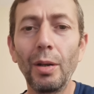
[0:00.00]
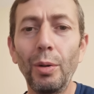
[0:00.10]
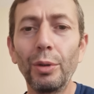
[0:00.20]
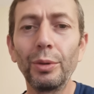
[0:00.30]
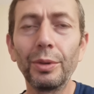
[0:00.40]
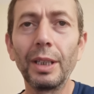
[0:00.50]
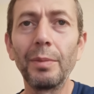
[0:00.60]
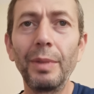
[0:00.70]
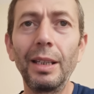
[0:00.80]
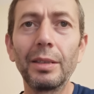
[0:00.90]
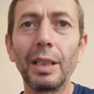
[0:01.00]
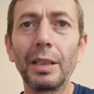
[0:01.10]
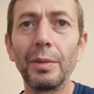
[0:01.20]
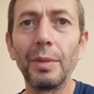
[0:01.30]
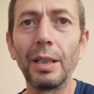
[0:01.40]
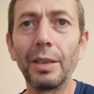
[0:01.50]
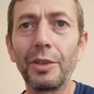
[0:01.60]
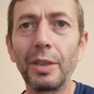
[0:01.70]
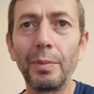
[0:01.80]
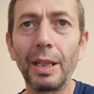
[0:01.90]
Onun da milli takıma
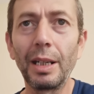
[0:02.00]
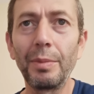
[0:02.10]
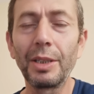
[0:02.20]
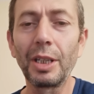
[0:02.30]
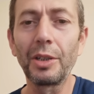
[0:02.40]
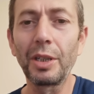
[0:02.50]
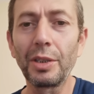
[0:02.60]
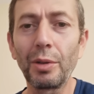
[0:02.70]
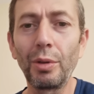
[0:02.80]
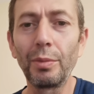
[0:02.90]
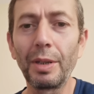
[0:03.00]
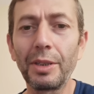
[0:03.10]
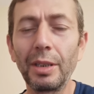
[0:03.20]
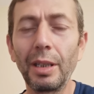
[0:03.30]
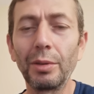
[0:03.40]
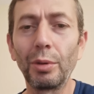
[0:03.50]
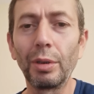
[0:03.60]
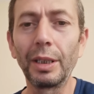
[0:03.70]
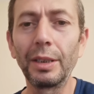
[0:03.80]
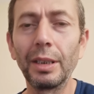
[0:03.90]
işte beraber sarışacak olmasından
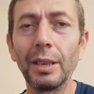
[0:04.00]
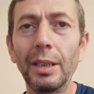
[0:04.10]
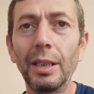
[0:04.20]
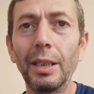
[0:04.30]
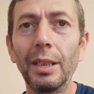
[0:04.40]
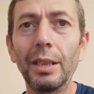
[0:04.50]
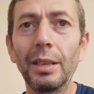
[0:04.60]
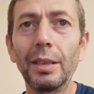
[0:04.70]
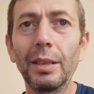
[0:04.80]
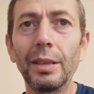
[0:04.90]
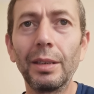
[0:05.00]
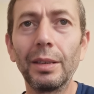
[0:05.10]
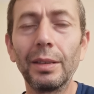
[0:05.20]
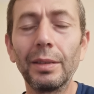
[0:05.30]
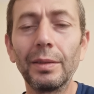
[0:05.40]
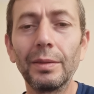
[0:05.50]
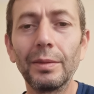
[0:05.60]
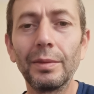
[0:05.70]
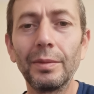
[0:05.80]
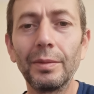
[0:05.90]
dolayı e,
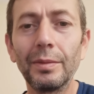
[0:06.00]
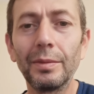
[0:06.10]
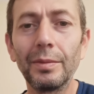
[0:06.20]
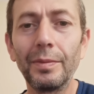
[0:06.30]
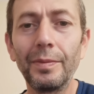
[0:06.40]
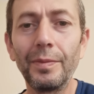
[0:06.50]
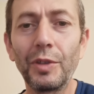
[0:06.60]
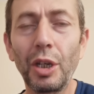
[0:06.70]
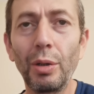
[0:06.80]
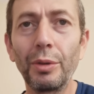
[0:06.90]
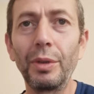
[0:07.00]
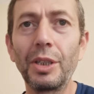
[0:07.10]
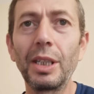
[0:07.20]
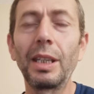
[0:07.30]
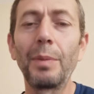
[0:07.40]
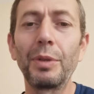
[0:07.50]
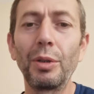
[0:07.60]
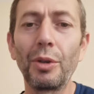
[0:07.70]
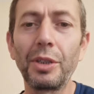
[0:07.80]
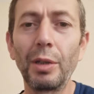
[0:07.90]
Şenol Güneş'e tepki
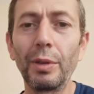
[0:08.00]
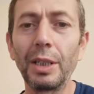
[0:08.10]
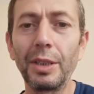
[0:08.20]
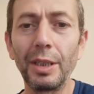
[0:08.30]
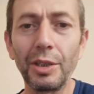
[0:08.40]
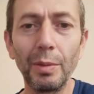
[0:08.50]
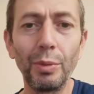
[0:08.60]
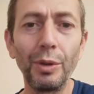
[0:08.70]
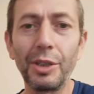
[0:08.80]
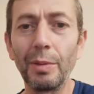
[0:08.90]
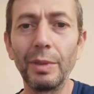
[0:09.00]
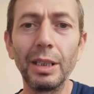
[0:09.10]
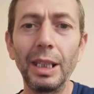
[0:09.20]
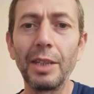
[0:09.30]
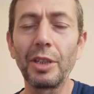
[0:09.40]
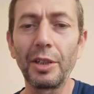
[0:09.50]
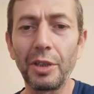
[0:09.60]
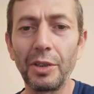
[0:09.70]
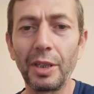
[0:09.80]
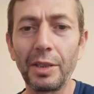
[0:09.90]
gösterirler ki işte bu isimle niye
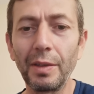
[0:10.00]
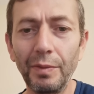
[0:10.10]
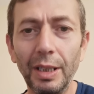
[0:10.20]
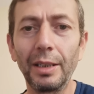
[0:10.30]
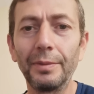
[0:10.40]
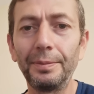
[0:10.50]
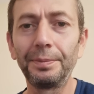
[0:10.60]
sarışacaksın falan.